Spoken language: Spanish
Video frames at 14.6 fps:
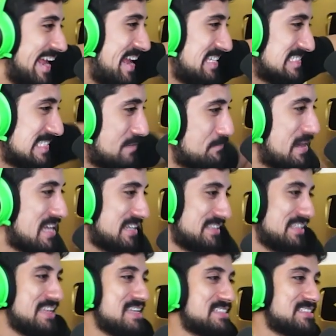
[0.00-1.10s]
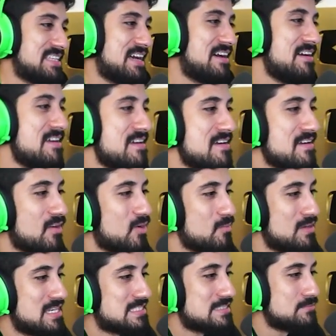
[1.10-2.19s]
esa parte y ya está. ¿Cómo le hacemos?